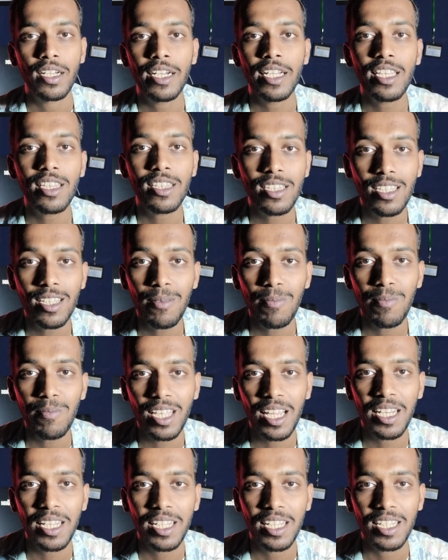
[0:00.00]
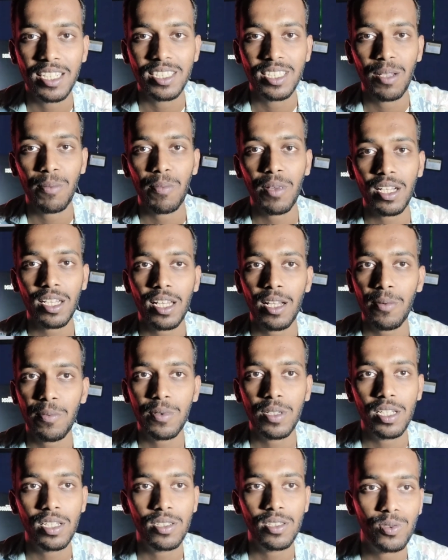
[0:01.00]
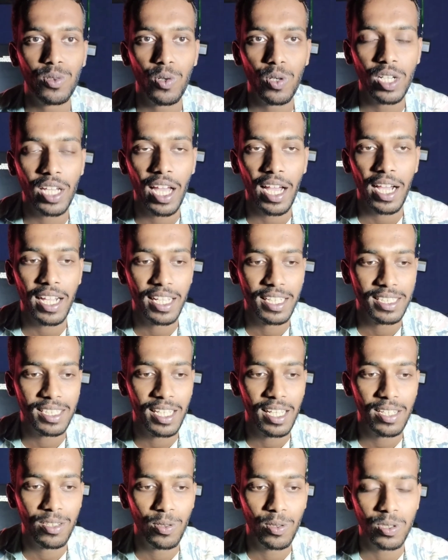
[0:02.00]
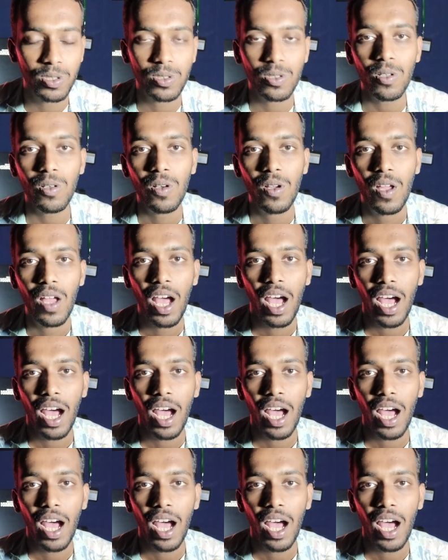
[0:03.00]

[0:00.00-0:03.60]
कृत्रिम तरीके से मतलब कि इसको क्या कहते हैं दोस्तों